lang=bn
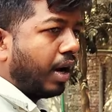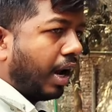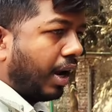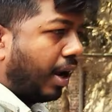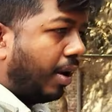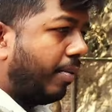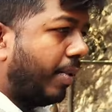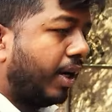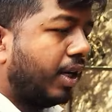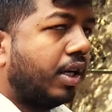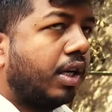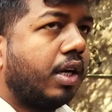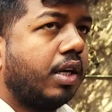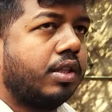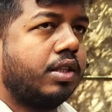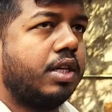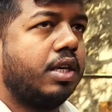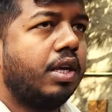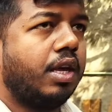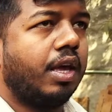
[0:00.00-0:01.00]
রাঙ্গামাটির
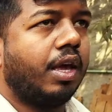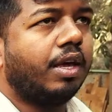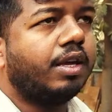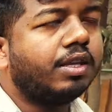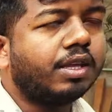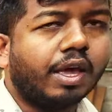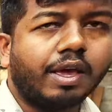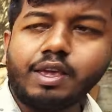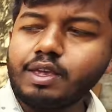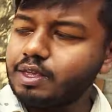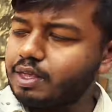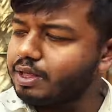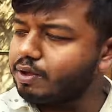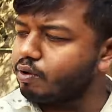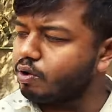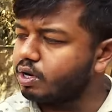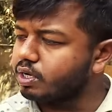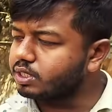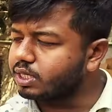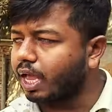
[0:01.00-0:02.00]
আছে এই এই
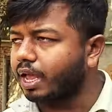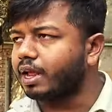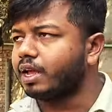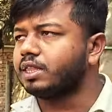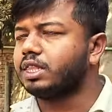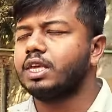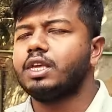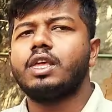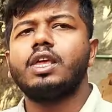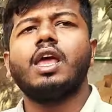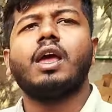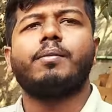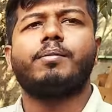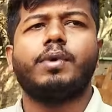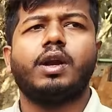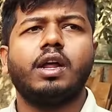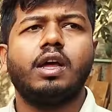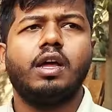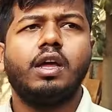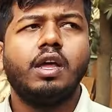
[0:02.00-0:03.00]
কটা জায়গা থেকেই
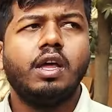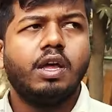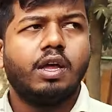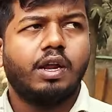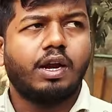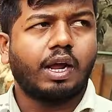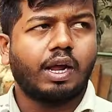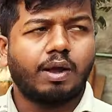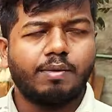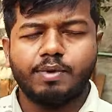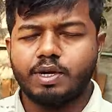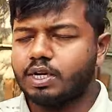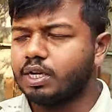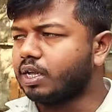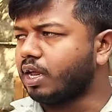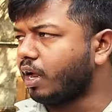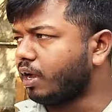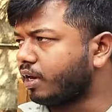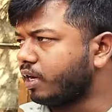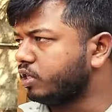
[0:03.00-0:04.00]
আমরা রাঙ্গামাটি
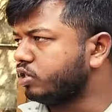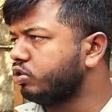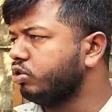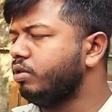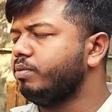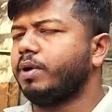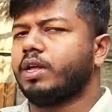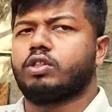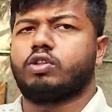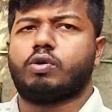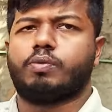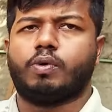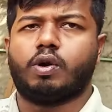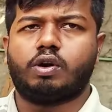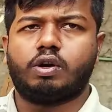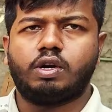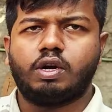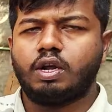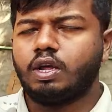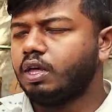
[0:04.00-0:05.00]
খাগড়াছড়ি
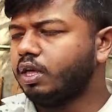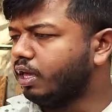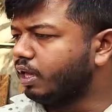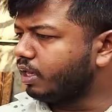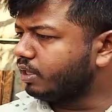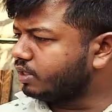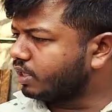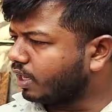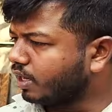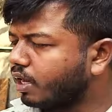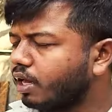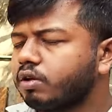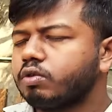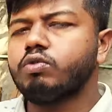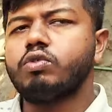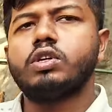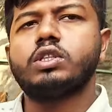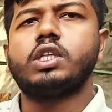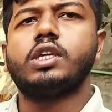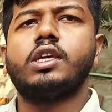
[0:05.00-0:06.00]
বান্দরবন এই
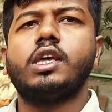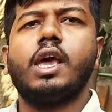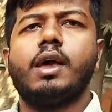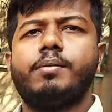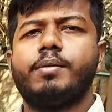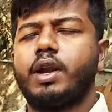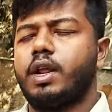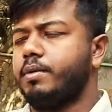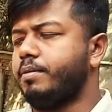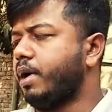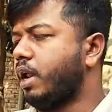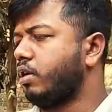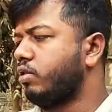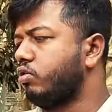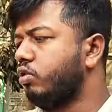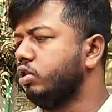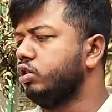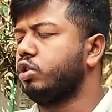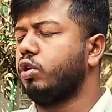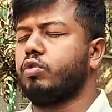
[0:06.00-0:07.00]
জায়গাগুলো থেকে আমরা এই
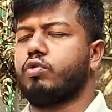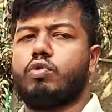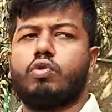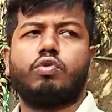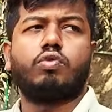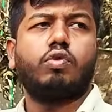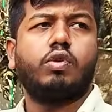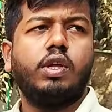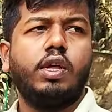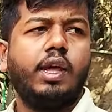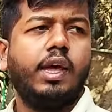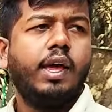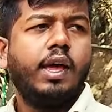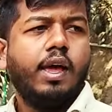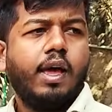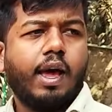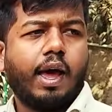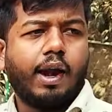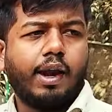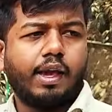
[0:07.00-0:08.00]
মালগুলো সংগ্রহ করি
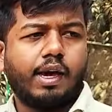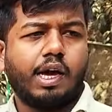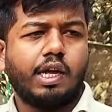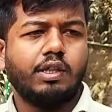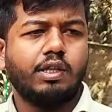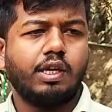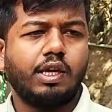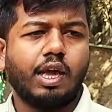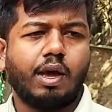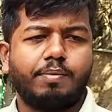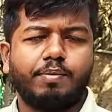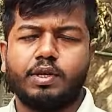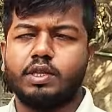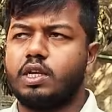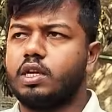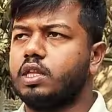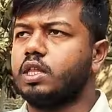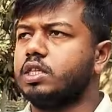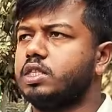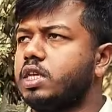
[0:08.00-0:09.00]
আর এখান থেকে
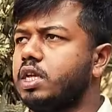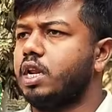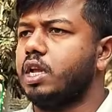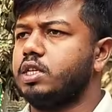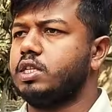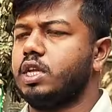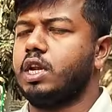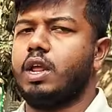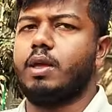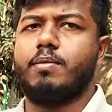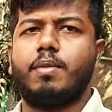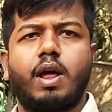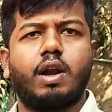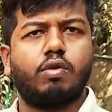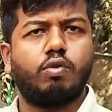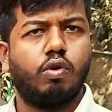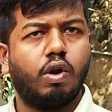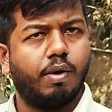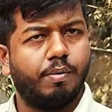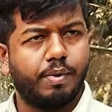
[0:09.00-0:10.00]
আপনাদেরকে চিরে চিরে এই
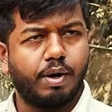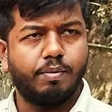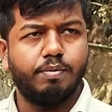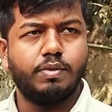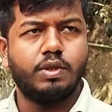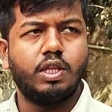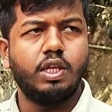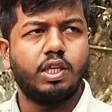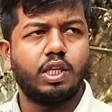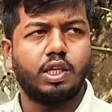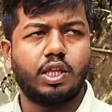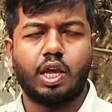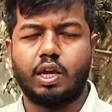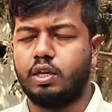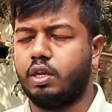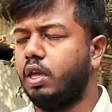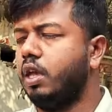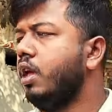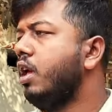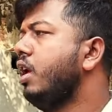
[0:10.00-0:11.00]
মালগুলো আমরা দিতে
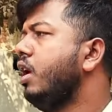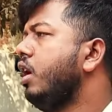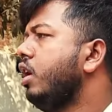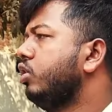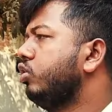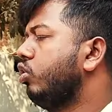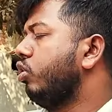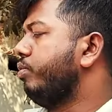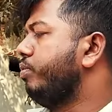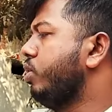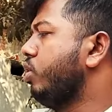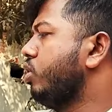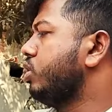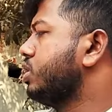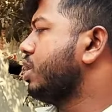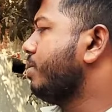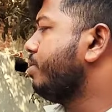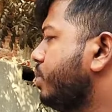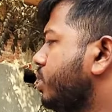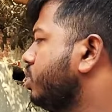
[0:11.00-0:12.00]
থাকি তো
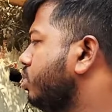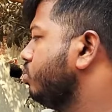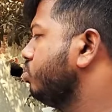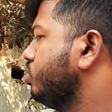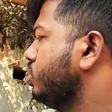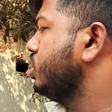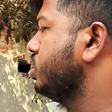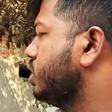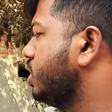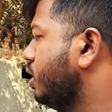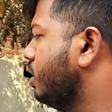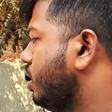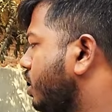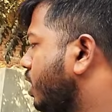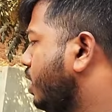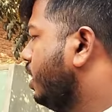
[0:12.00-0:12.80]
বিয়ার্স আপনাদের উদ্দেশ্যে